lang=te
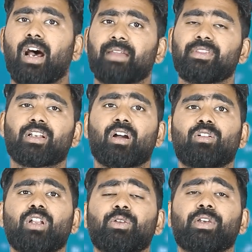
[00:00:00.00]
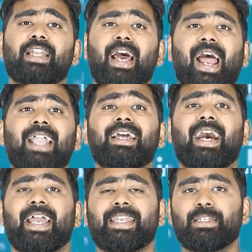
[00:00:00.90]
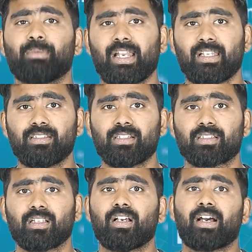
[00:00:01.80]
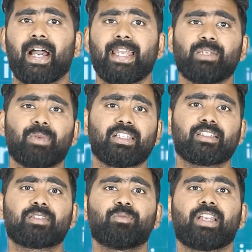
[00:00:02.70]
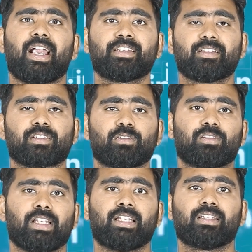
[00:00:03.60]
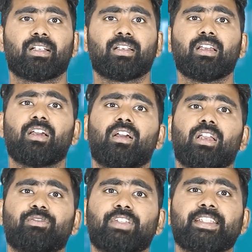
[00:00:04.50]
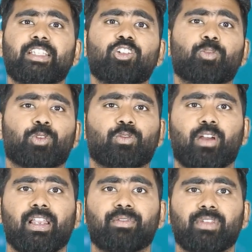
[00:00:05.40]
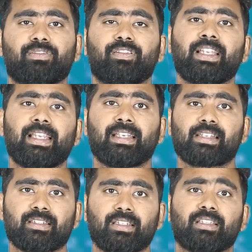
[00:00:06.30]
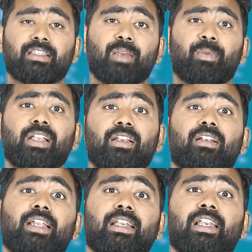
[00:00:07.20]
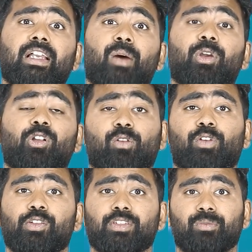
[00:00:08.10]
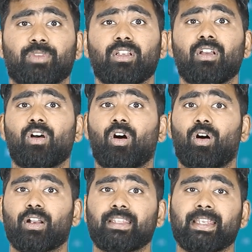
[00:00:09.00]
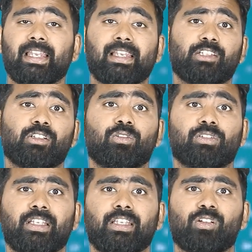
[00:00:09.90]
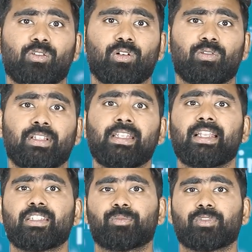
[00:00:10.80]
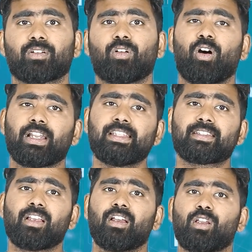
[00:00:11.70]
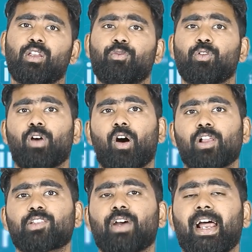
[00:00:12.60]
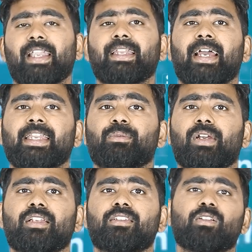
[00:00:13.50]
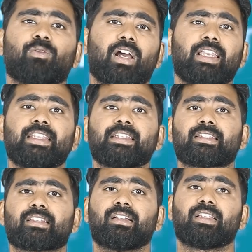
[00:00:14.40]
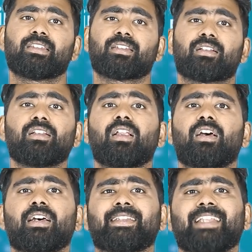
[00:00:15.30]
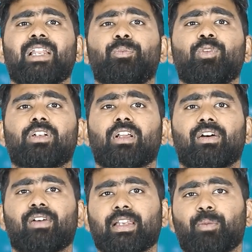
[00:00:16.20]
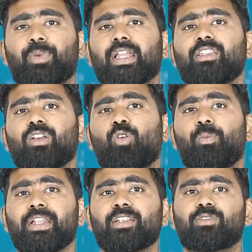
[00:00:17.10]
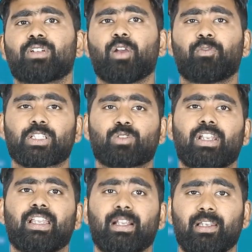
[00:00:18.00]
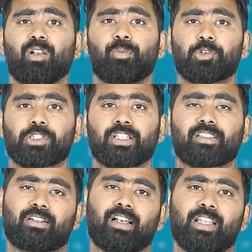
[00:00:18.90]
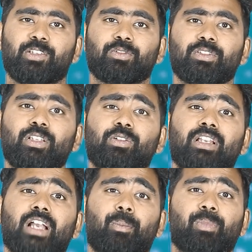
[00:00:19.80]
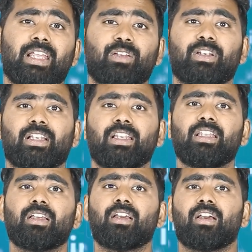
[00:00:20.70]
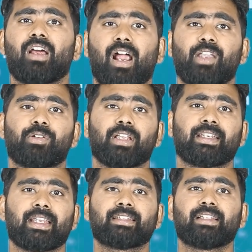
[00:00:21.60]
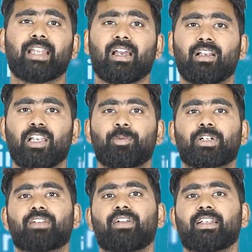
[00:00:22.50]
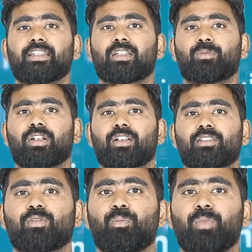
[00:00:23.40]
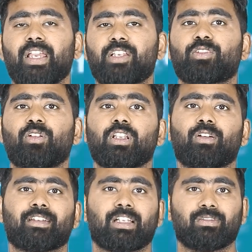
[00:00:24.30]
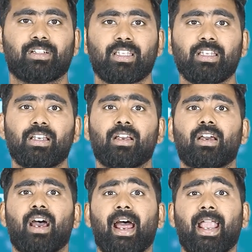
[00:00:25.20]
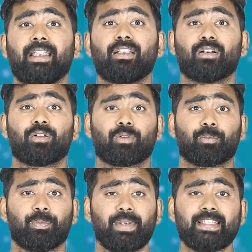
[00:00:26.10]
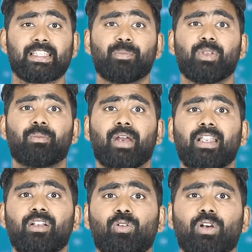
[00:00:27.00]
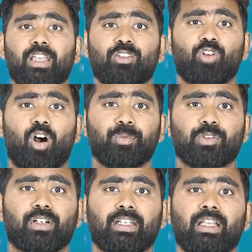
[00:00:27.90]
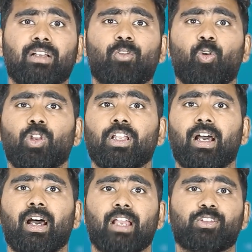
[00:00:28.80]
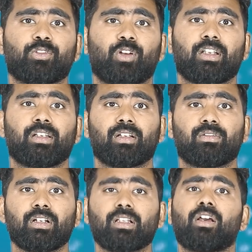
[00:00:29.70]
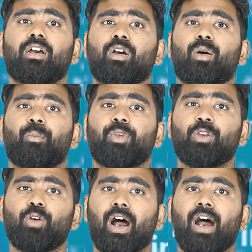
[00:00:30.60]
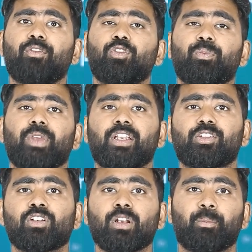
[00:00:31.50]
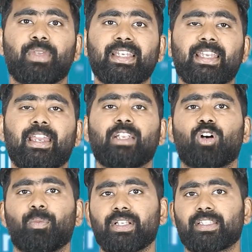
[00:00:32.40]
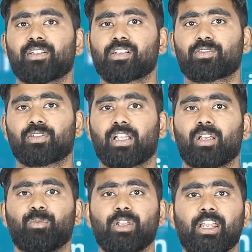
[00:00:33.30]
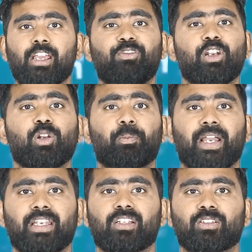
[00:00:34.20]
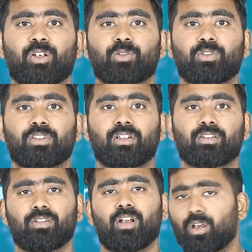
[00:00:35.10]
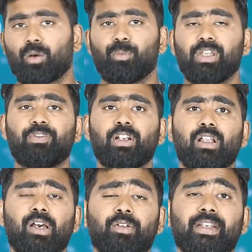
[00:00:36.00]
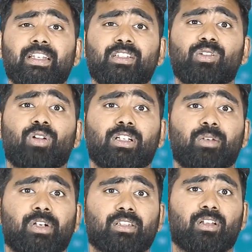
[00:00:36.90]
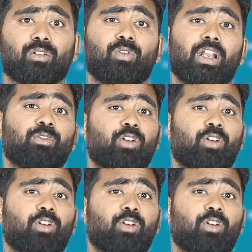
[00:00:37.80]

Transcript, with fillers: అంతేకాకుండా యూ కెన్ యాడ్ హైరింగ్ మేనేజర్స్ హైరింగ్ మేనేజర్స్ని మీరు యాడ్ చేసుకోవడం వల్ల ఏంటంటే ఇఫ్ దే సీ యువర్ ప్రొఫైల్ అండ్ దే ఫీల్ ఇంట్రెస్టింగ్ దే మైట్ డైరెక్ట్లీ కమ్ అండ్ ఆఫర్ యూ సంథింగ్ ఆర్ దే కెన్ లెట్ యు నో ది ఈ రోల్ ఉంది అని చెప్తారు ఆర్ ఎల్స్ ఇఫ్ యూ ఆల్సో యాడ్ అండ్ హైరింగ్ మేనేజర్ వాళ్ళు ఏం చేస్తారంటే ఇన్ జనరల్ దేల్ పుట్ వారు ఎప్పుడైతే ఓపెనింగ్స్ ఉంటాయో ఫస్ట్ వాళ్ళు లింక్డ్ఇన్లో పోస్ట్ చేస్తారు అది చూసి యూ కెన్ అప్లై క్విక్లీ అండ్ యూ కెన్ గెట్ దట్ ఎర్లీ బుడ్ అడ్వాంటేజ్ అనమాట సో మేక్ ష్యూర్ యువర్ నెట్వర్కింగ్ అండ్ ప్లీజ్ కీప్ ఇన్ మైండ్ ఓకే జాబ్స్ ఒకటే గోల్గా ఐ షుడ్ నాట్ నెట్వర్క్ యూ హ్యావ్ టు మేక్ షూర్ మీకు ఏ టాపిక్స్ ఇంట్రెస్ట్ ఉన్నాయి మీరు ఏ ఫీల్డ్లో పైనీర్ అవుదాం అనుకుంటున్నారు మీ ఫీల్డ్లో ఎవరు ఇంట్రెస్టింగ్ కాంటెంట్ పెడుతున్నారు వాళ్ళని